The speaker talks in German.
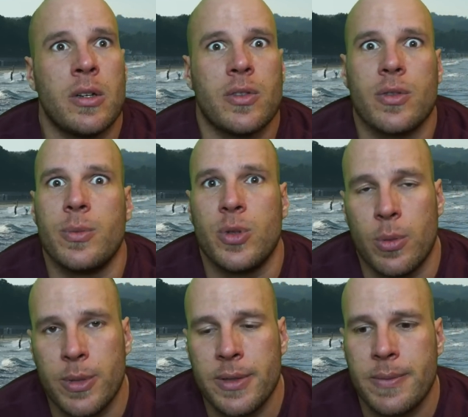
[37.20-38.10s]

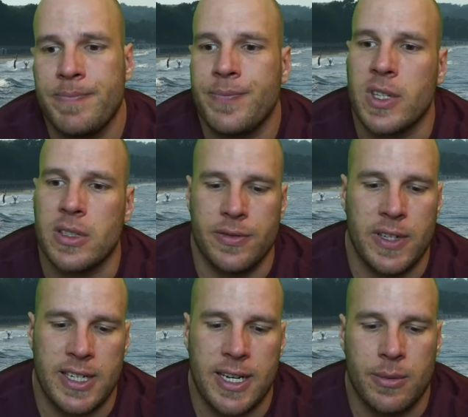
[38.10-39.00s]
Symptome. Es
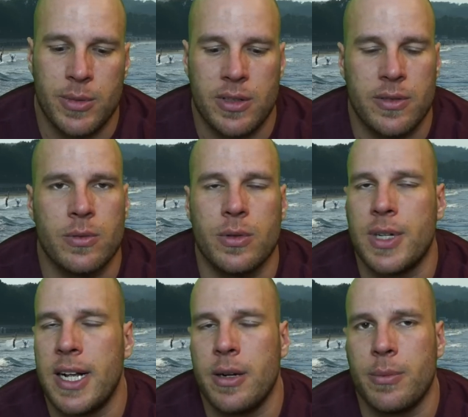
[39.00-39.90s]
fängt an mit so
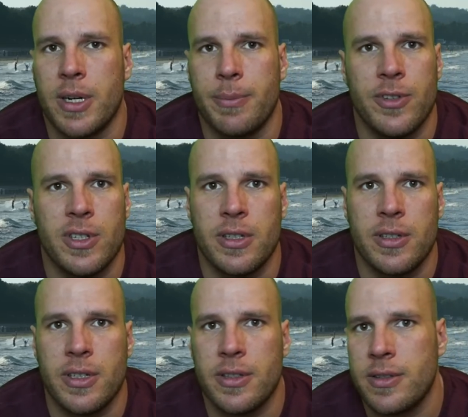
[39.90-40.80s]
allgemeinem
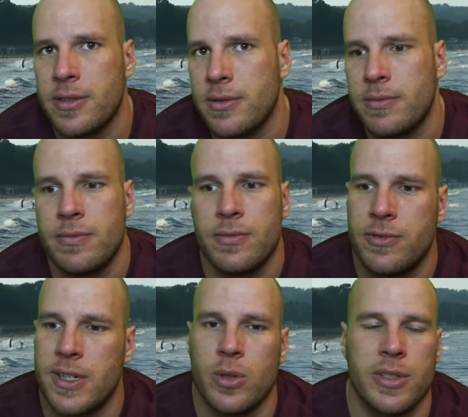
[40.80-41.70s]

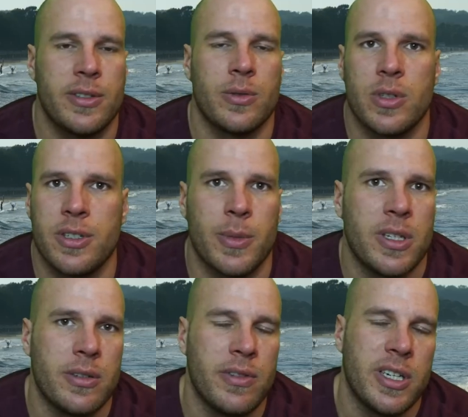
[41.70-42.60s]
Vitalitätsverlust, so dass
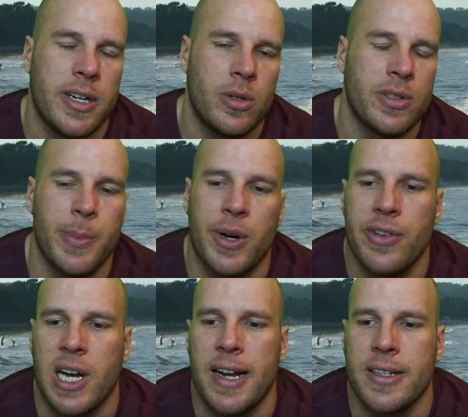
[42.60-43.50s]
man irgendwie keine Lust mehr auf
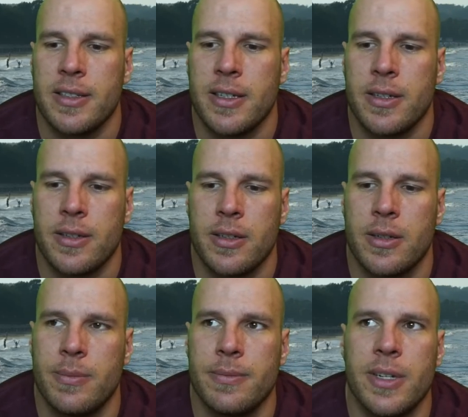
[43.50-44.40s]
gar nichts hat.
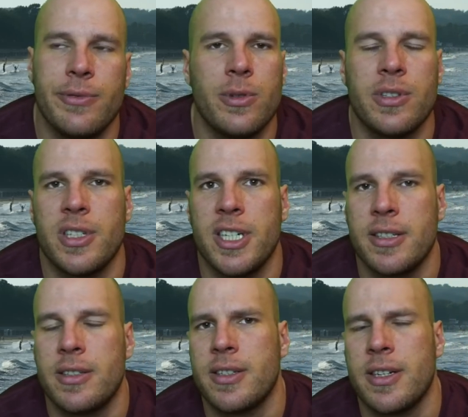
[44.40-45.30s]
Ähm, man fühlt sich die
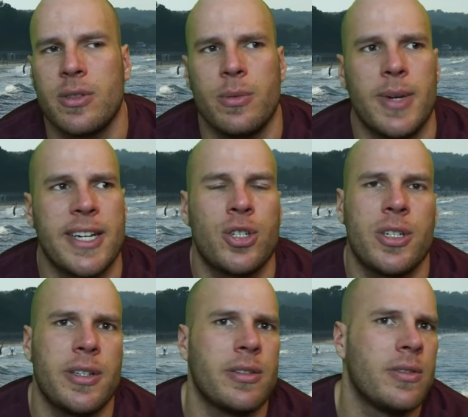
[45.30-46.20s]
ganze Zeit so
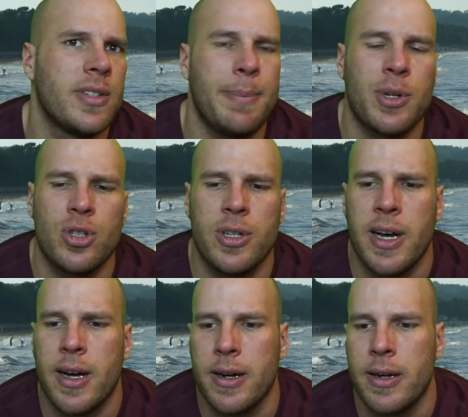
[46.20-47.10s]
matschig und
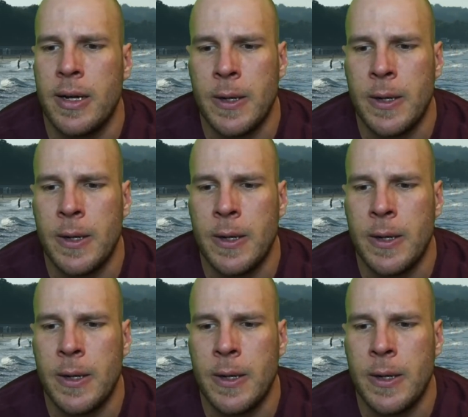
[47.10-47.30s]
abgeschlagen.